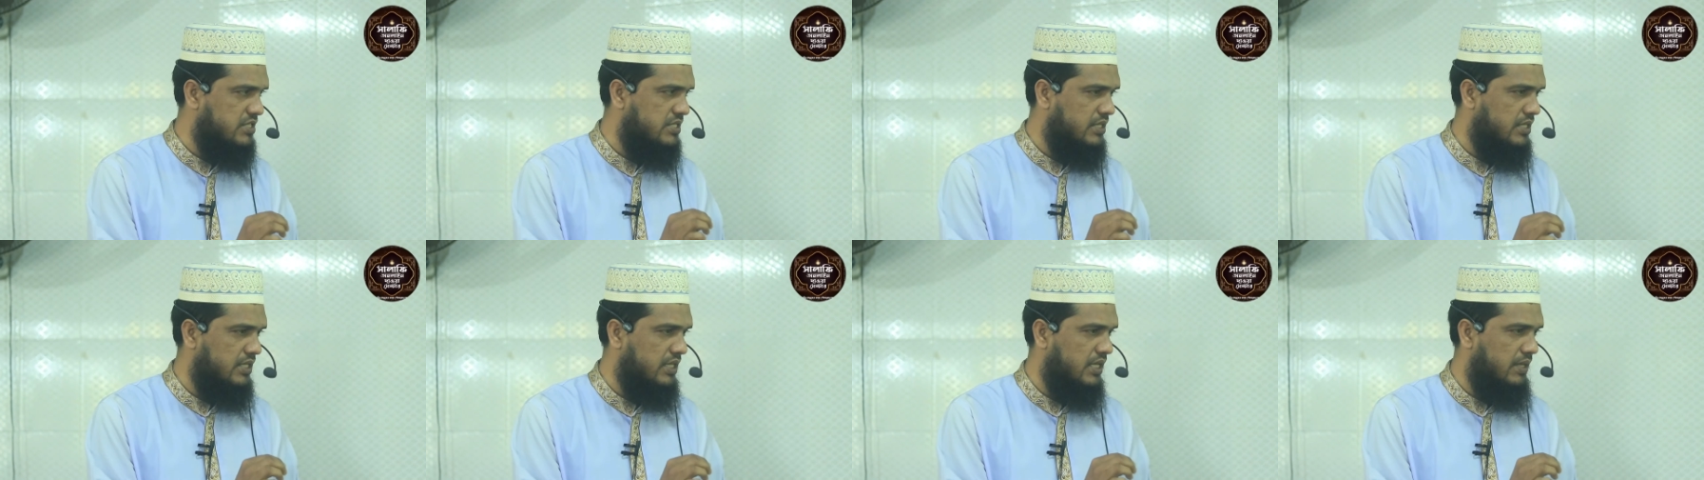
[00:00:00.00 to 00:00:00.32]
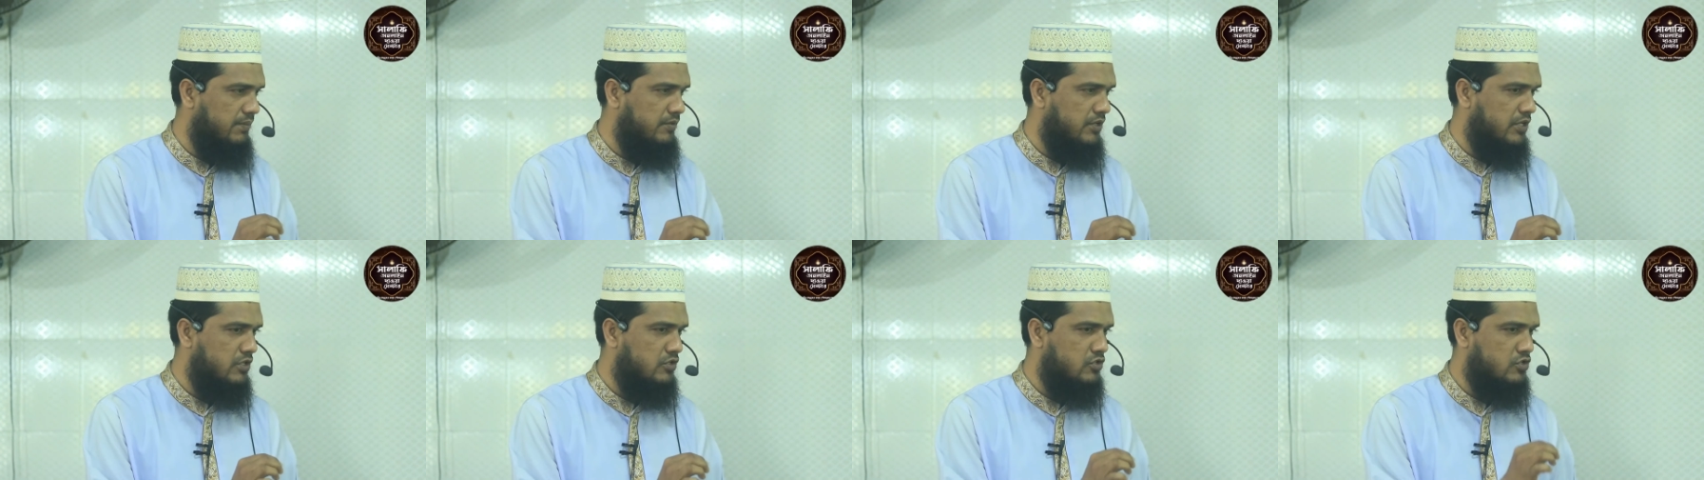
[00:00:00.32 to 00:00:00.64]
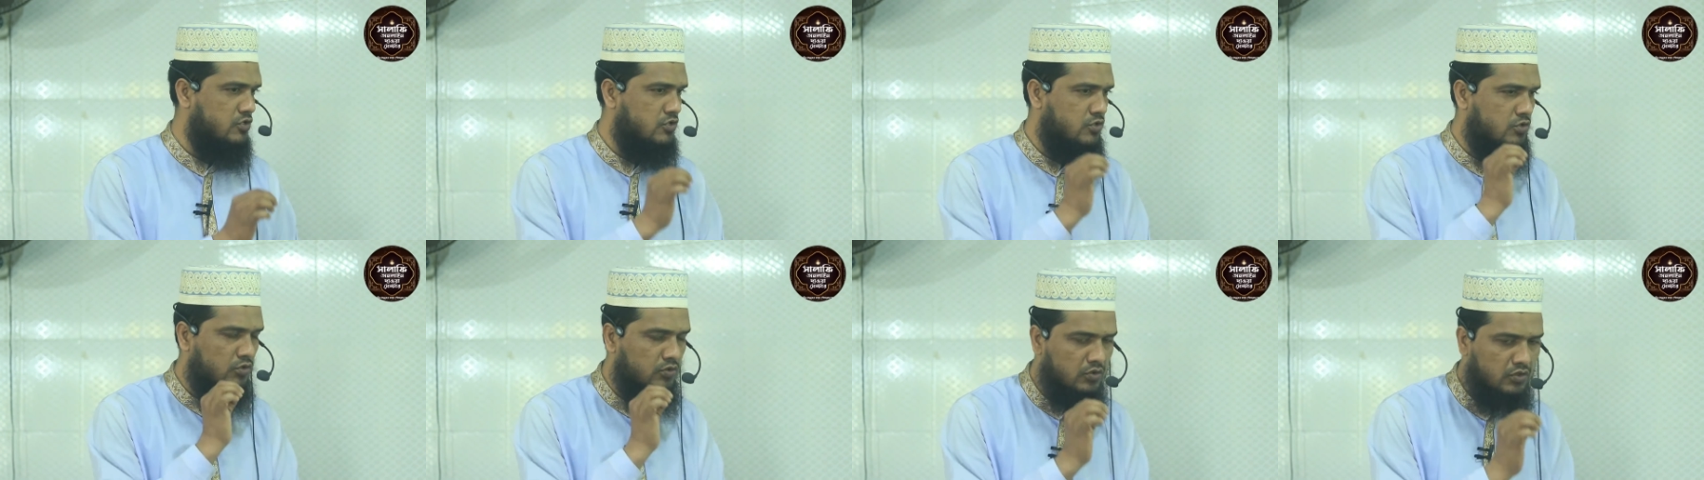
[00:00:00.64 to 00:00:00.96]
সাল্লামের
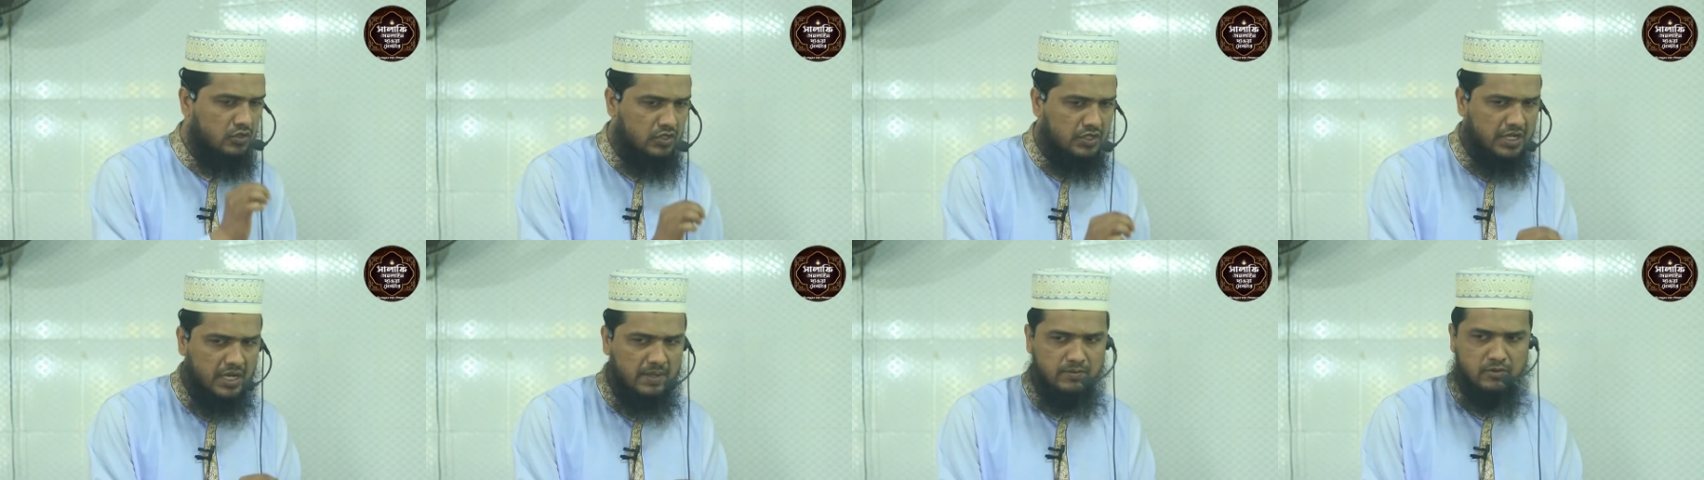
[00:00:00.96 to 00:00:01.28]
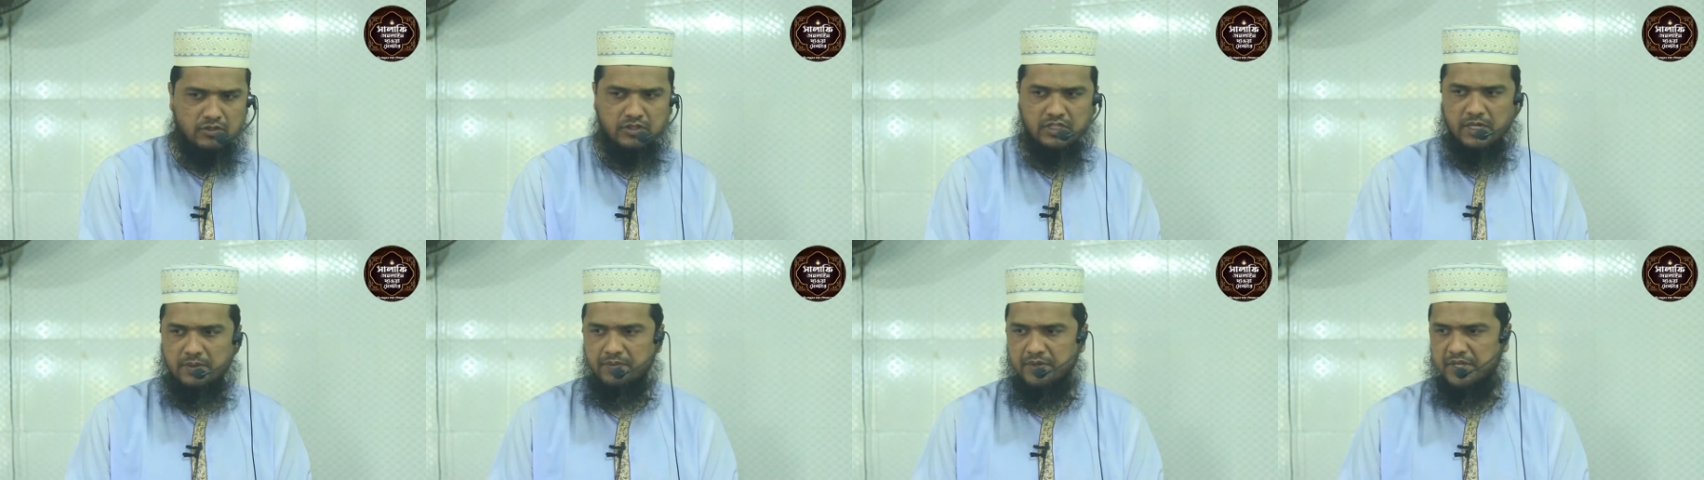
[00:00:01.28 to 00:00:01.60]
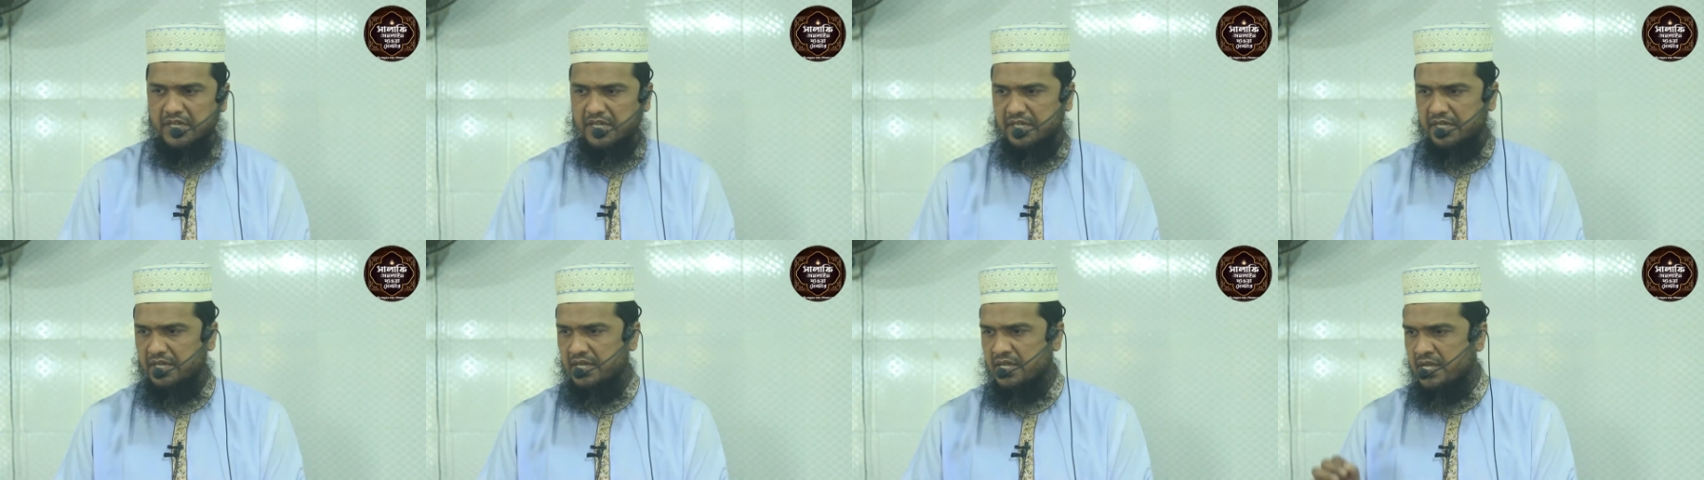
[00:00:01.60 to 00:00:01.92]
সুন্না
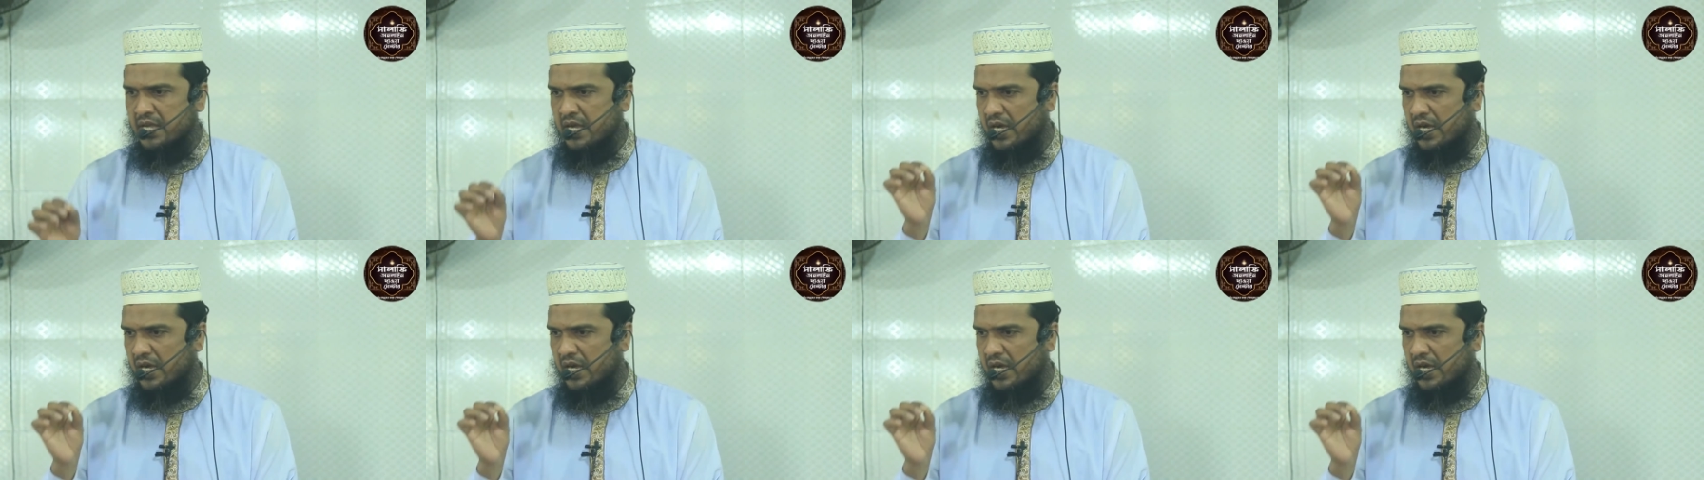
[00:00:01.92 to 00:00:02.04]
মোতাবেক